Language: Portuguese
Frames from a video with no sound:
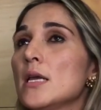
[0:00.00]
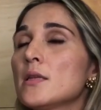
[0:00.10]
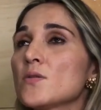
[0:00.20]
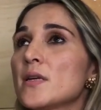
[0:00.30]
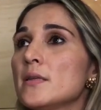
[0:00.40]

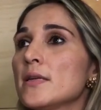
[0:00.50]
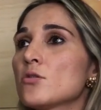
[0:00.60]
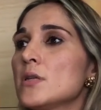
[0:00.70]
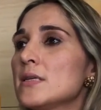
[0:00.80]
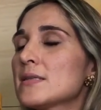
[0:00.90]
Então, se ele tem
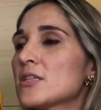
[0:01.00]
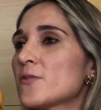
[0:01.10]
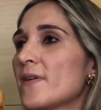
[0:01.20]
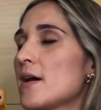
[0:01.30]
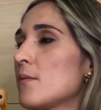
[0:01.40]
todas essas
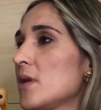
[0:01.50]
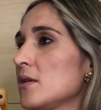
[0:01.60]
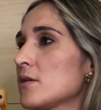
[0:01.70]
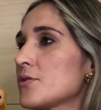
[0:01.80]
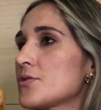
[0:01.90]

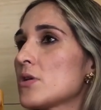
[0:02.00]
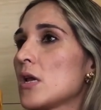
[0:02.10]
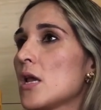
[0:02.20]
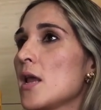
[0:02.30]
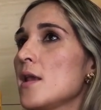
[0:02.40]
ferramentas,
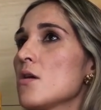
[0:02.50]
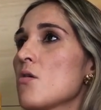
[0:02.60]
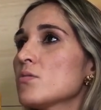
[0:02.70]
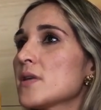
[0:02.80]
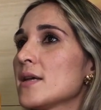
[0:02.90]
ele
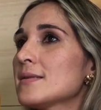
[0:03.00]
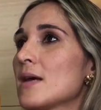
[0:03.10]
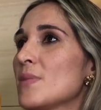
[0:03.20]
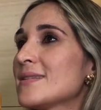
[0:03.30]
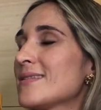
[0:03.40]
consegue
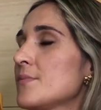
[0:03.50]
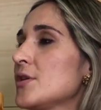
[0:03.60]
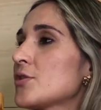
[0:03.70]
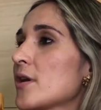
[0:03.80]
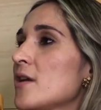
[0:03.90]
saber
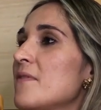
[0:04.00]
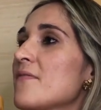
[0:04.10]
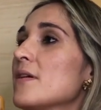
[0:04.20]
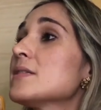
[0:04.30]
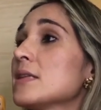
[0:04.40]
exatamente o que, que ele vai
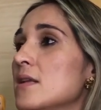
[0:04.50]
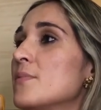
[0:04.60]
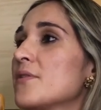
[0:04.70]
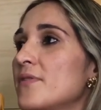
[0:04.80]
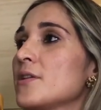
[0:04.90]
fazer
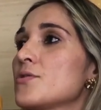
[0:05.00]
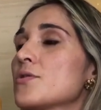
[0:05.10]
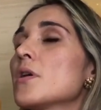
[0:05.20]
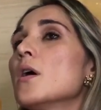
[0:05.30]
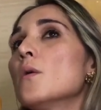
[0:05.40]
dali para
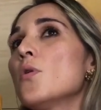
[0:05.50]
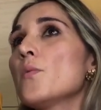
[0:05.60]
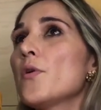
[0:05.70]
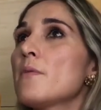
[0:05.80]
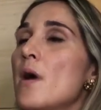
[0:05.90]
frente. Sim. Pô,
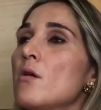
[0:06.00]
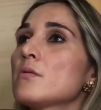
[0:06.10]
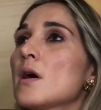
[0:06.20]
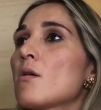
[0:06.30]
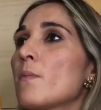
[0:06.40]
meu
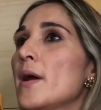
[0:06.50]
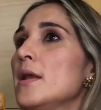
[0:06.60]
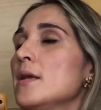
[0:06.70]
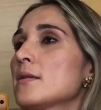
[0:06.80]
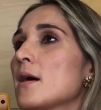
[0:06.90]
animal tá com a
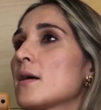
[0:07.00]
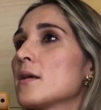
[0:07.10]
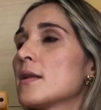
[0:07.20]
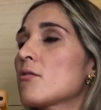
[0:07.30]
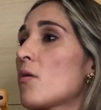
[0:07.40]
pele
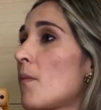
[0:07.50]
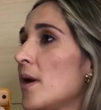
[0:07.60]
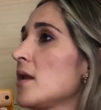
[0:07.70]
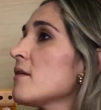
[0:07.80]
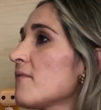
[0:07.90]
irritada, né? Tá com a
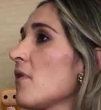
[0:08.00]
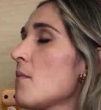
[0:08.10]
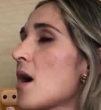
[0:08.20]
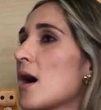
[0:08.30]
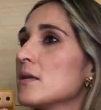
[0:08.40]
pele
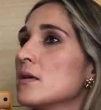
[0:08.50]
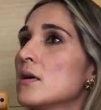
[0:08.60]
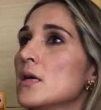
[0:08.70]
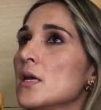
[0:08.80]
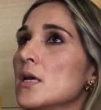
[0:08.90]
inflamada.
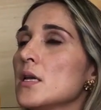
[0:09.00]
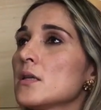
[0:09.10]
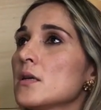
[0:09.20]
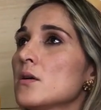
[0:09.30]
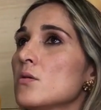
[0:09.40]

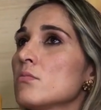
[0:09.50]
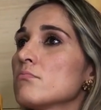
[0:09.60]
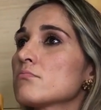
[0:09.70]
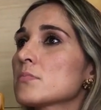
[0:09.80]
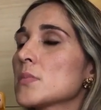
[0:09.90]

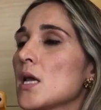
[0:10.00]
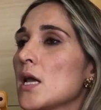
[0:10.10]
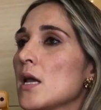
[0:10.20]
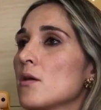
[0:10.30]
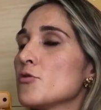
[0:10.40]
Então,
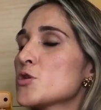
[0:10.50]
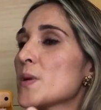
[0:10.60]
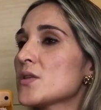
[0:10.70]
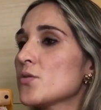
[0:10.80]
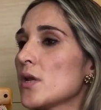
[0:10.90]
é, eu
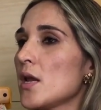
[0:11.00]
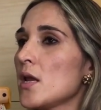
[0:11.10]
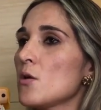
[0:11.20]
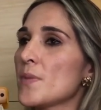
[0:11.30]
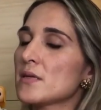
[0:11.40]

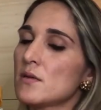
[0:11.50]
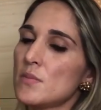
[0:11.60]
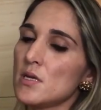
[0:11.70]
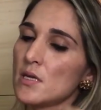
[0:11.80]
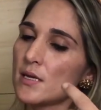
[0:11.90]
inspecionei, eu
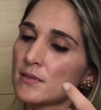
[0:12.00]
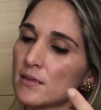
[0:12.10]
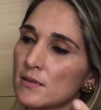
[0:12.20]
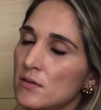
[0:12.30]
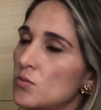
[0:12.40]
percebi que
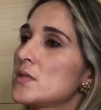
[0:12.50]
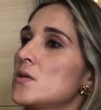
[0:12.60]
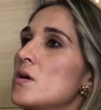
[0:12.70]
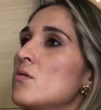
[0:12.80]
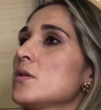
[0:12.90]
essa
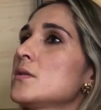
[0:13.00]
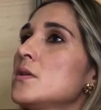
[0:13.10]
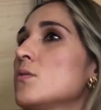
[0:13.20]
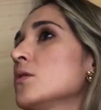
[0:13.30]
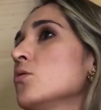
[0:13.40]
situação
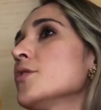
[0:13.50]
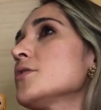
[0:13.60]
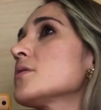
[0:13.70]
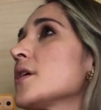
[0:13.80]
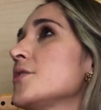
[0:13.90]
aconteceu há
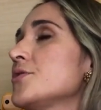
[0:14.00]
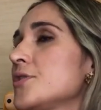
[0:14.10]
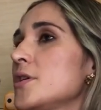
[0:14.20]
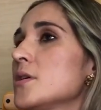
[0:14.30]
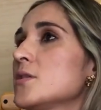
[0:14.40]
dois, três
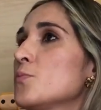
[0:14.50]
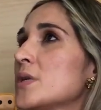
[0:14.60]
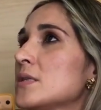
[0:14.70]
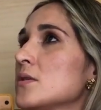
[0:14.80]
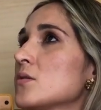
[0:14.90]
dias, eu
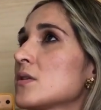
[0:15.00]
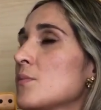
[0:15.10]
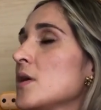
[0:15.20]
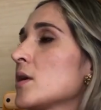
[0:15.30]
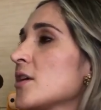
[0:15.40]
preciso
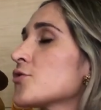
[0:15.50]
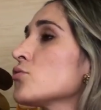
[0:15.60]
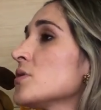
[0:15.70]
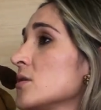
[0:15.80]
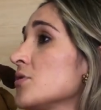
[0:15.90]
saber que
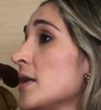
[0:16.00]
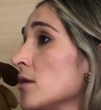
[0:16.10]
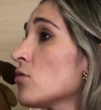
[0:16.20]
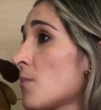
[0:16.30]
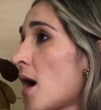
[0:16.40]
atitudes eu
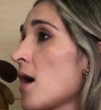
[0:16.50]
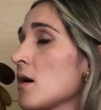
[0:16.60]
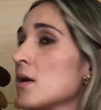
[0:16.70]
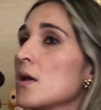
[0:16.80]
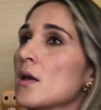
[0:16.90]
irei
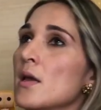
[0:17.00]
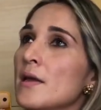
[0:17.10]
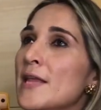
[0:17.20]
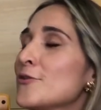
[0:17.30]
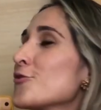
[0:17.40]
tomar
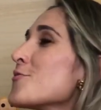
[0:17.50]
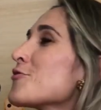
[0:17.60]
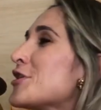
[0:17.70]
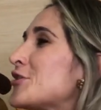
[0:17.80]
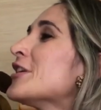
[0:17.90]
Dentro do meu
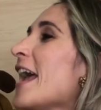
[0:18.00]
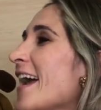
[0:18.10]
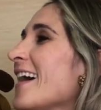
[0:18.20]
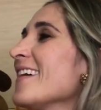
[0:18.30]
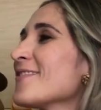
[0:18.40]
kit
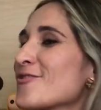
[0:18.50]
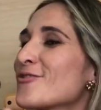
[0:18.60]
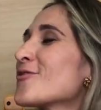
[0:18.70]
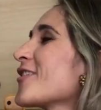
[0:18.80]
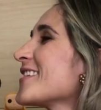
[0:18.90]
guerra, todo
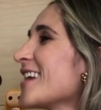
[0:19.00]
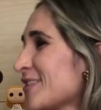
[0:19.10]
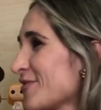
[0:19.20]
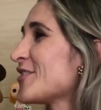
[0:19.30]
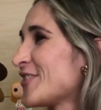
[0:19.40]
tutor classe A
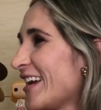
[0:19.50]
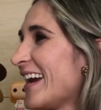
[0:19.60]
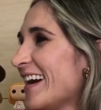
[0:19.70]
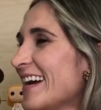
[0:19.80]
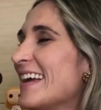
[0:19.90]
tem um kit
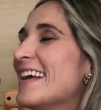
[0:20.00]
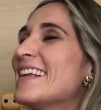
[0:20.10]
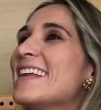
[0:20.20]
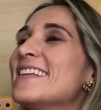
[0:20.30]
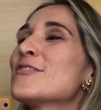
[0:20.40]
guerra.
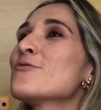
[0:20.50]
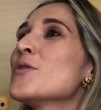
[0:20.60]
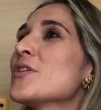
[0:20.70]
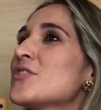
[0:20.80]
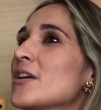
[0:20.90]
Né? Dentro do
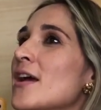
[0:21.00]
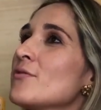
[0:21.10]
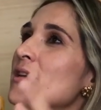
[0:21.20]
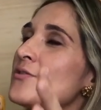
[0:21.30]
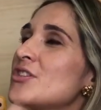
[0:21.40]
meu kit guerra
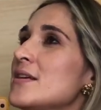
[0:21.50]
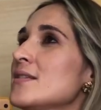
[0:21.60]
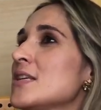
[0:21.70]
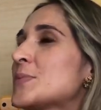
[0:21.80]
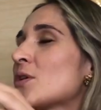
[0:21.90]
eu tenho
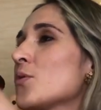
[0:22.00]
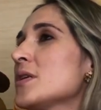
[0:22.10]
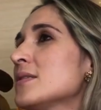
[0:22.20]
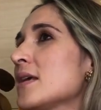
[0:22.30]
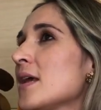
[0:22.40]
X, Y
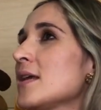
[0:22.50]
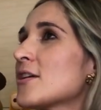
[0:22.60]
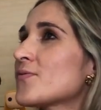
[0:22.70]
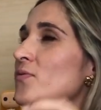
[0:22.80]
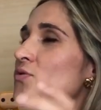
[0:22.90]
e Z e
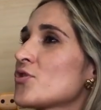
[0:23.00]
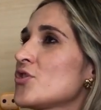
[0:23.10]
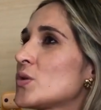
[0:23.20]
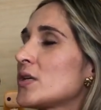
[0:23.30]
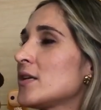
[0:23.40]
as funções
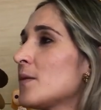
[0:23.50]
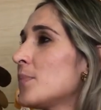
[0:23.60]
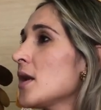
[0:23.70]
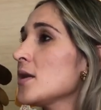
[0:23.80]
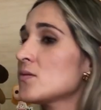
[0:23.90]
disso aqui é
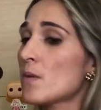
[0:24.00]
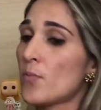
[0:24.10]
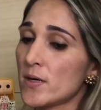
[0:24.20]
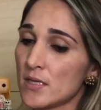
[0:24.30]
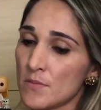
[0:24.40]
para isso.
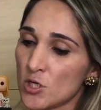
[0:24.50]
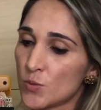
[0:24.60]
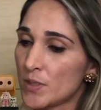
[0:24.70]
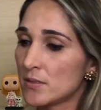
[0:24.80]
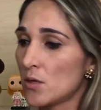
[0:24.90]
Após a minha
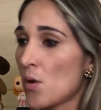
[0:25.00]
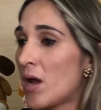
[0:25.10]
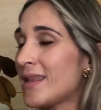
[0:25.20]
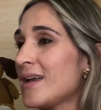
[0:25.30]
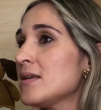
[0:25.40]
inspeção eu
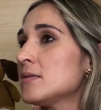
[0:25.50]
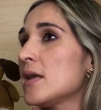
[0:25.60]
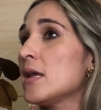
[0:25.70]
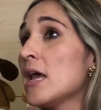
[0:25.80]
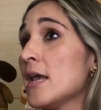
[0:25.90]

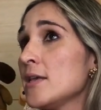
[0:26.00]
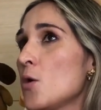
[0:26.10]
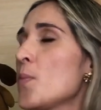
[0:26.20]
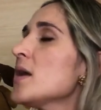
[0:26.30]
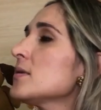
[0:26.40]
analisei e
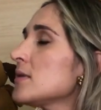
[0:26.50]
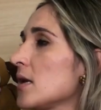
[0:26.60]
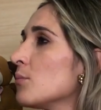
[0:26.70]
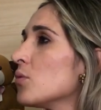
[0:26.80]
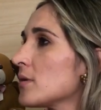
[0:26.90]
eu
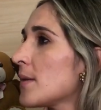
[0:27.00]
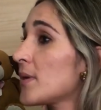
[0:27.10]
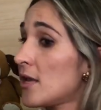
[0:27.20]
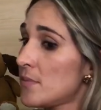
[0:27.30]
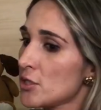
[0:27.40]
percebo, né,
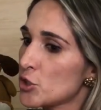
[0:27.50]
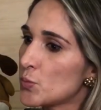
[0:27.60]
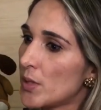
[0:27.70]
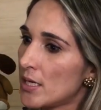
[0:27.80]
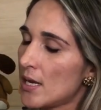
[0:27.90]
pela minha
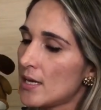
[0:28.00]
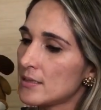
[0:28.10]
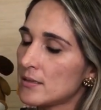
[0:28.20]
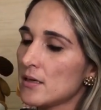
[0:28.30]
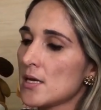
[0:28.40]

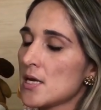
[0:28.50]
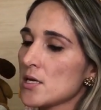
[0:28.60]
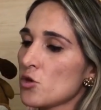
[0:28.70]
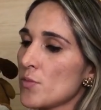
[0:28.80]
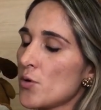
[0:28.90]
experiência,
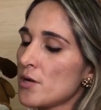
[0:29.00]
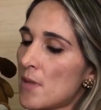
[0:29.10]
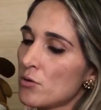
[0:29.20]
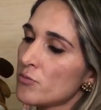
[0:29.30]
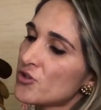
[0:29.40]
que o meu
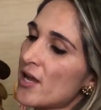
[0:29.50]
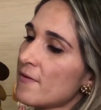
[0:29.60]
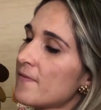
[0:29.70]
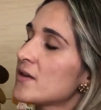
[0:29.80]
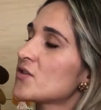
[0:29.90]
animal não está
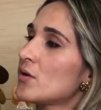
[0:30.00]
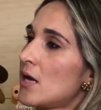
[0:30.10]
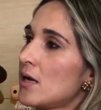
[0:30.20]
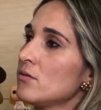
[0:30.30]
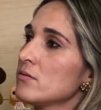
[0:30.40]

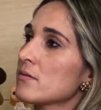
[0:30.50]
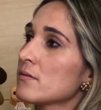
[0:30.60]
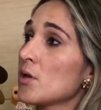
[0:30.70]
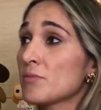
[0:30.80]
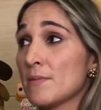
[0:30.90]
infeccionado,
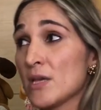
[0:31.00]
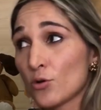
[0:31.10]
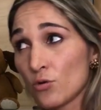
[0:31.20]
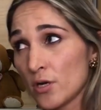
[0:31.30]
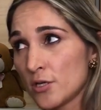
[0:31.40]
não tem
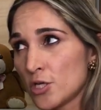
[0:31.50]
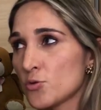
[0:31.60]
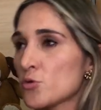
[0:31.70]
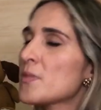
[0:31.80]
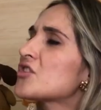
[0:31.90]

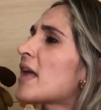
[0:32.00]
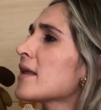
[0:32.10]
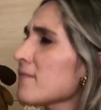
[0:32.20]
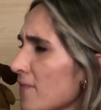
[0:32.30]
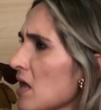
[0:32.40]
micro-organismos, mas
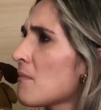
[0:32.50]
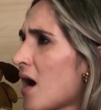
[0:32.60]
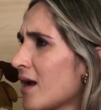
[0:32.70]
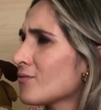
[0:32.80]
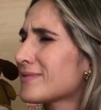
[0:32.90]
está
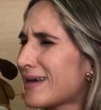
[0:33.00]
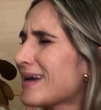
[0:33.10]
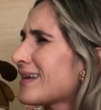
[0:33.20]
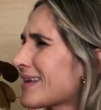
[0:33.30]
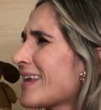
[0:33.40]
inflamado,
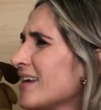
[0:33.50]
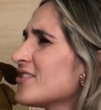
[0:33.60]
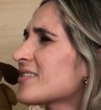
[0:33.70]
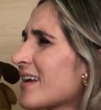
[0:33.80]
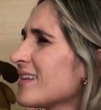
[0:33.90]
está
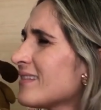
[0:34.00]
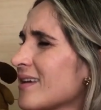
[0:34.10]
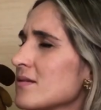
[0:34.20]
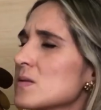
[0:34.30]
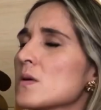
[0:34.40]
quente, está
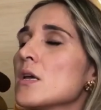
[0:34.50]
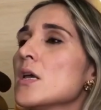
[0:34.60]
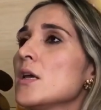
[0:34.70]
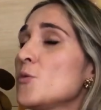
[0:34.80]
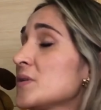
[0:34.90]
intenso.
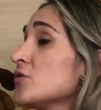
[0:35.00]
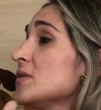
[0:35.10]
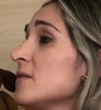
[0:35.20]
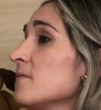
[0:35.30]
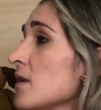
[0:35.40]
Eu preciso
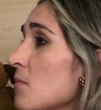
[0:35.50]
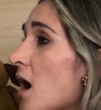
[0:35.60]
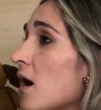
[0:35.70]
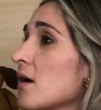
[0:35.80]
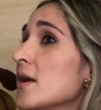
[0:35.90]

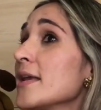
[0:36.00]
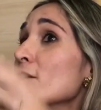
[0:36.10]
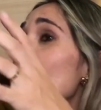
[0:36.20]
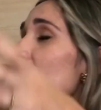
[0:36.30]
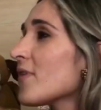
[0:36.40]
desinflamar. O que,
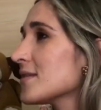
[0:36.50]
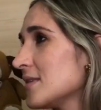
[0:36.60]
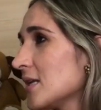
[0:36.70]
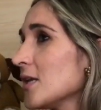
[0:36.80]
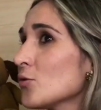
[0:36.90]
que eu vou
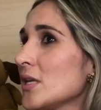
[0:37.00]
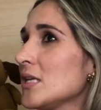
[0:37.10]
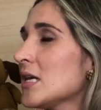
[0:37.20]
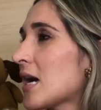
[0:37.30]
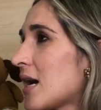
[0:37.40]
fazer? O que, que eu
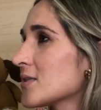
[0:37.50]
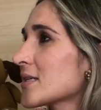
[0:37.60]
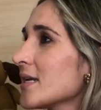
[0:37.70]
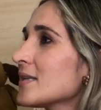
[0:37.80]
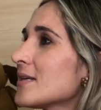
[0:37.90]
tenho em casa?
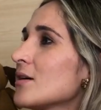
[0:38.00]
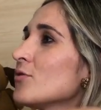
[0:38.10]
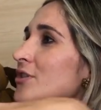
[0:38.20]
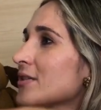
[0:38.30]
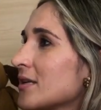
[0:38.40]
O que está na
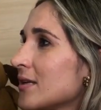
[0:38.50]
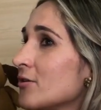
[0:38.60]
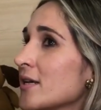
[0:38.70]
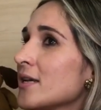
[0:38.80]
rotina dele?